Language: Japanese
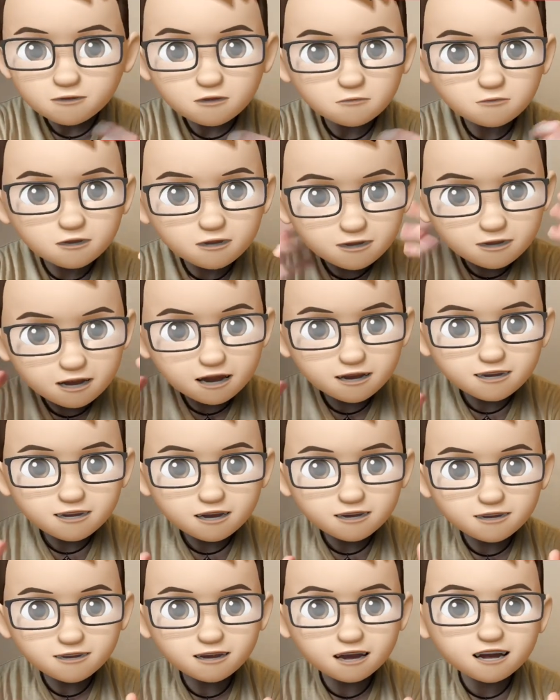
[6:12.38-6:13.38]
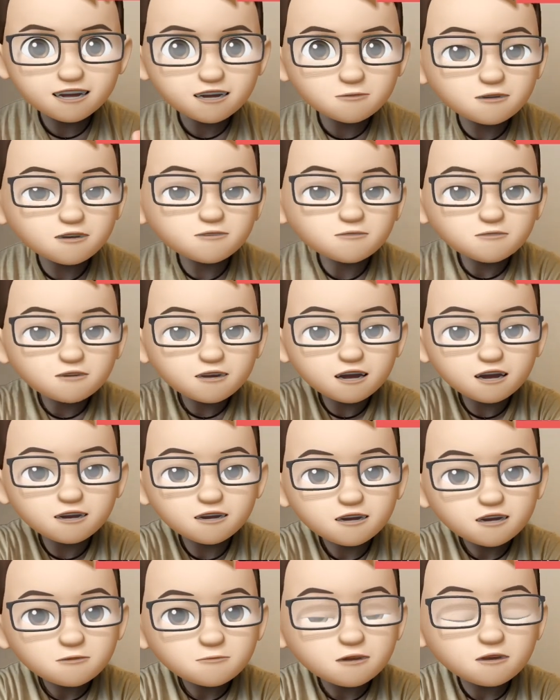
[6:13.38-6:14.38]
綺麗になって始めるとか、
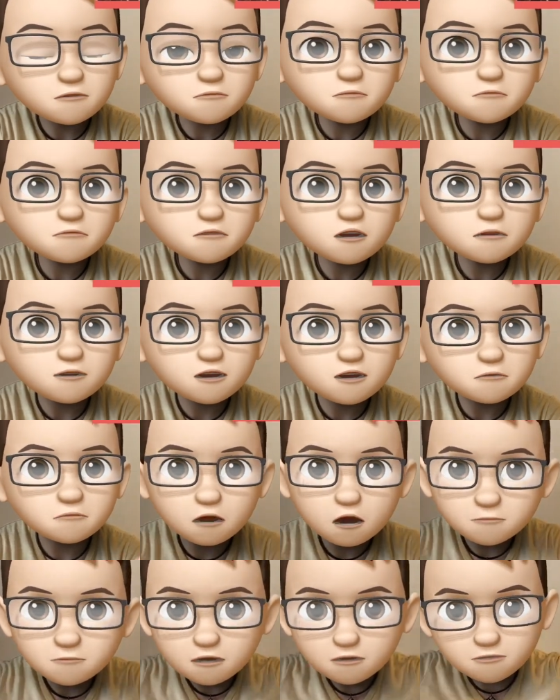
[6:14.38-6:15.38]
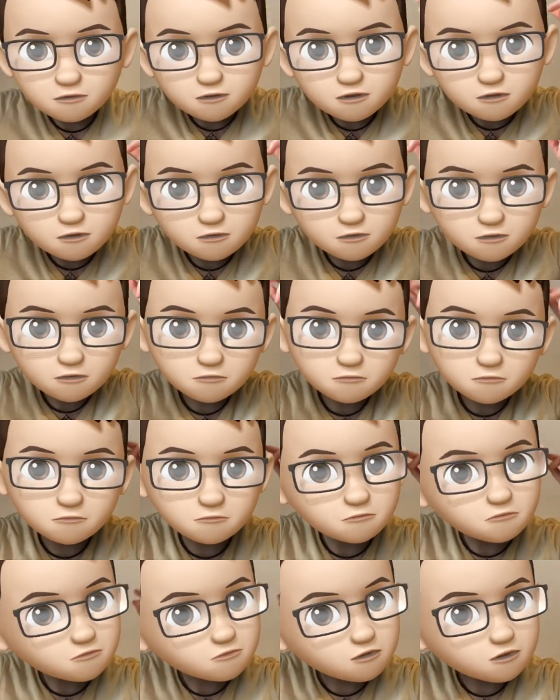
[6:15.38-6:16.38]
男の人もね髪型しっかり
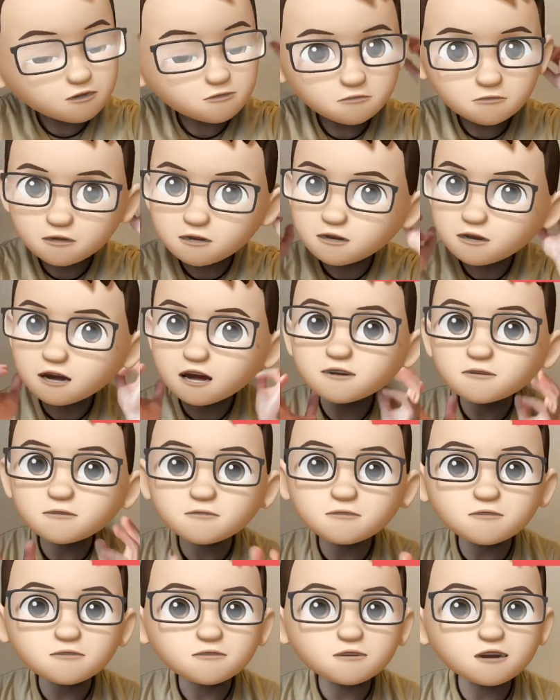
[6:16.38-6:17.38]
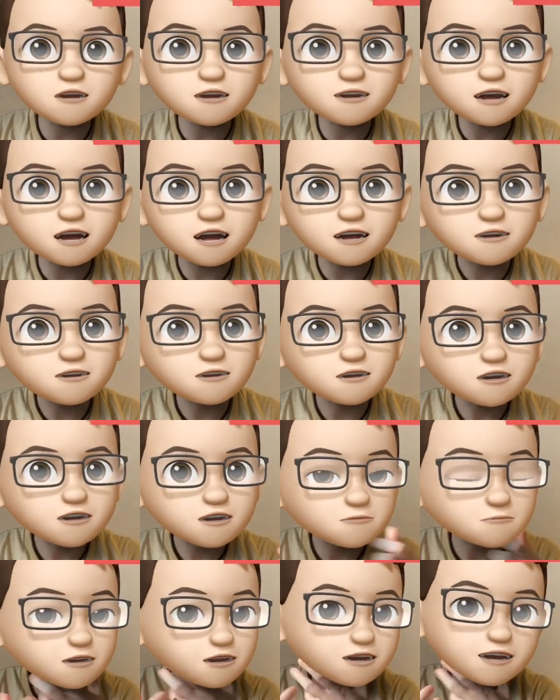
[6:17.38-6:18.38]
セットしてかっこよくして、
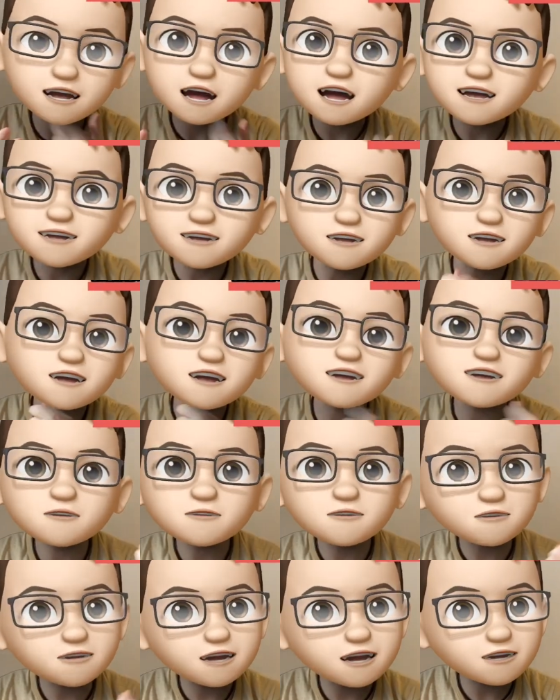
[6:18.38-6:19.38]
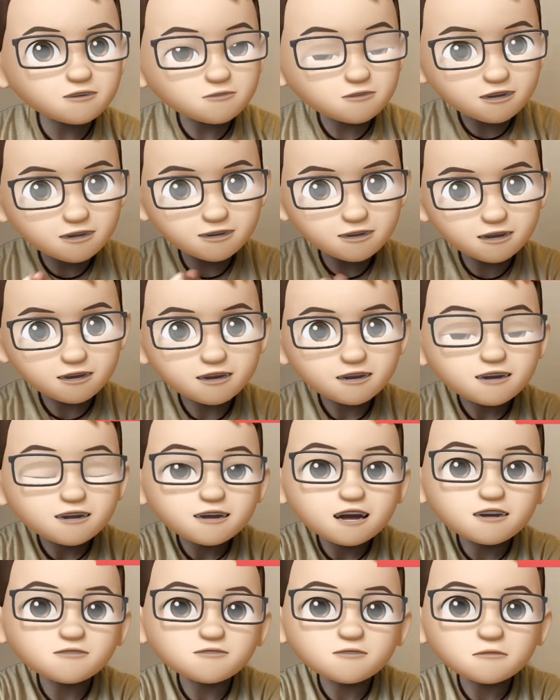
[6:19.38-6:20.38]
ひげ生えたらひげ剃ってとかってや
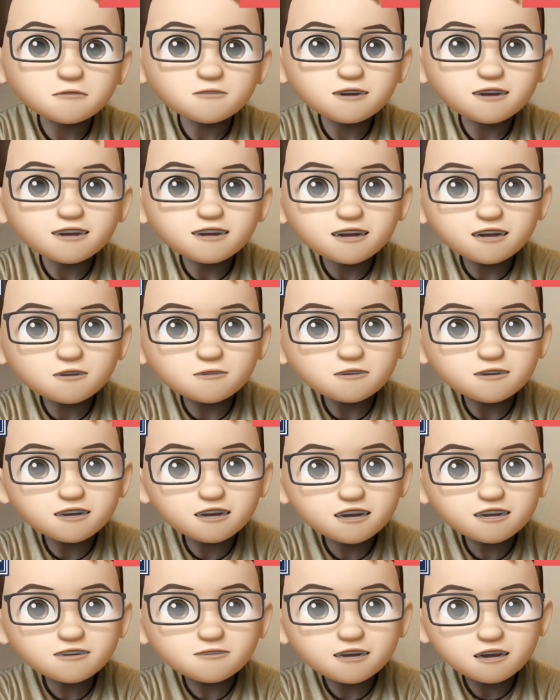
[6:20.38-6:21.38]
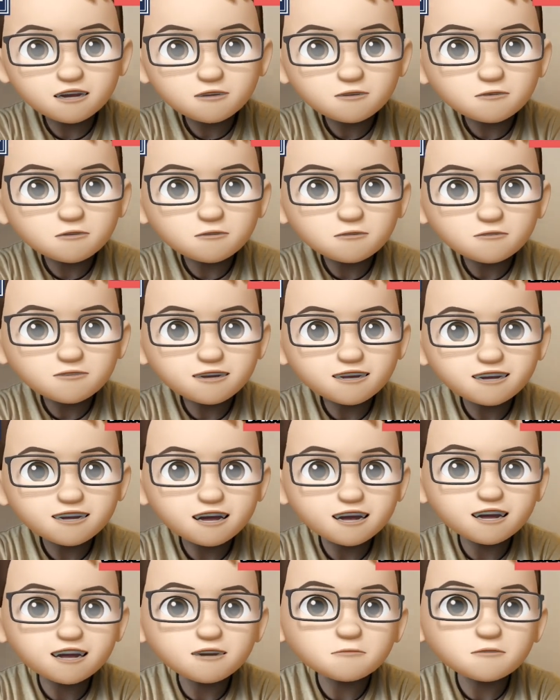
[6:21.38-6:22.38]
ると思うんですけど、実は今日この時
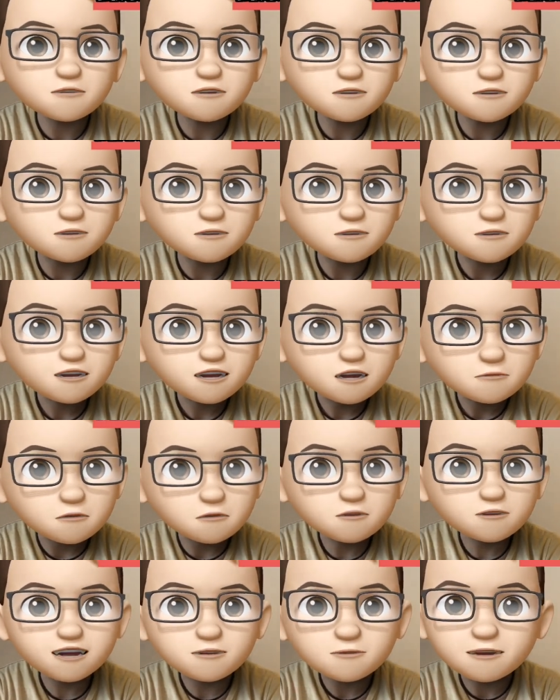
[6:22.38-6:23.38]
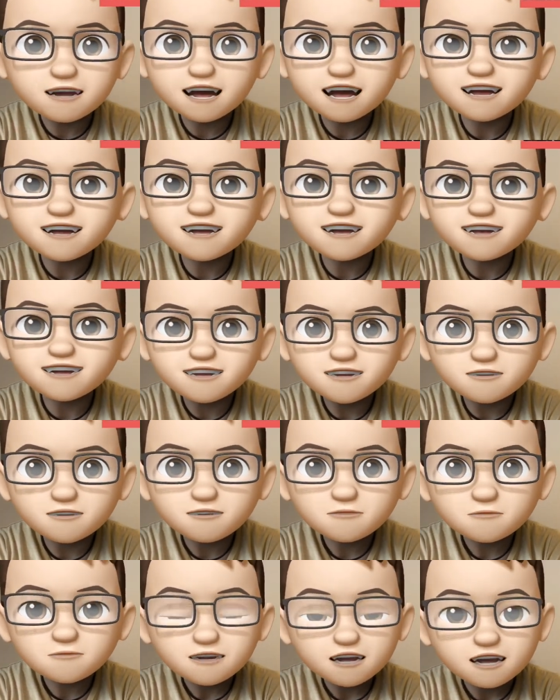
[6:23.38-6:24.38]
点で僕、起きたばっかりなんですよ。
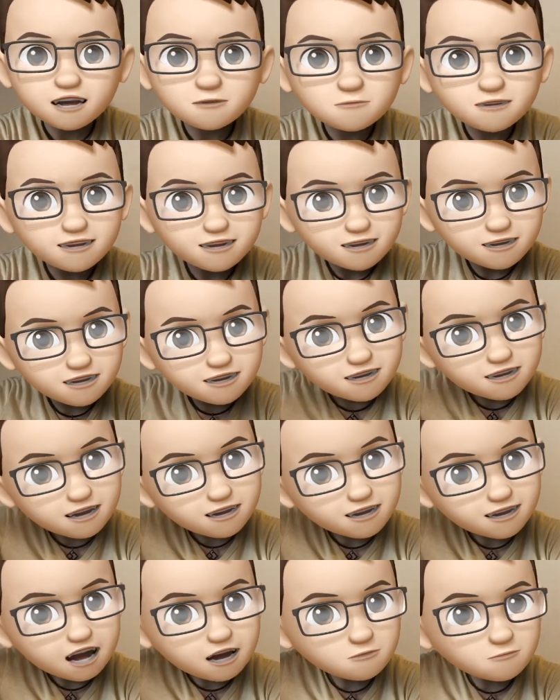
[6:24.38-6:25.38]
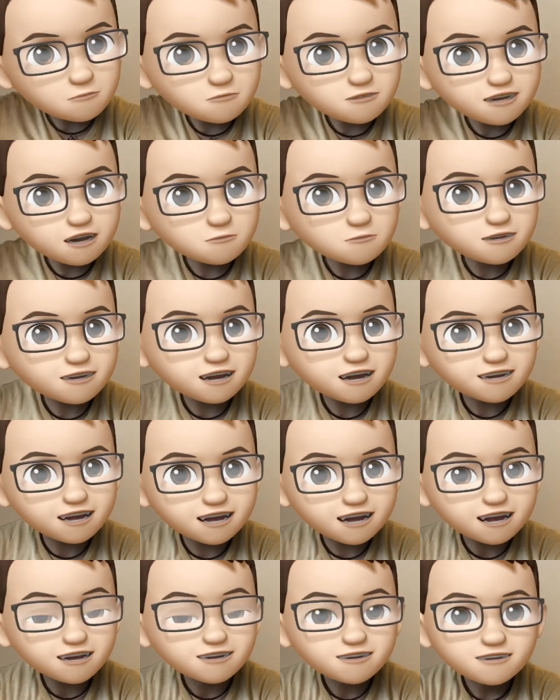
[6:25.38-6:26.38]
今ね実際ね髪ボサボサで、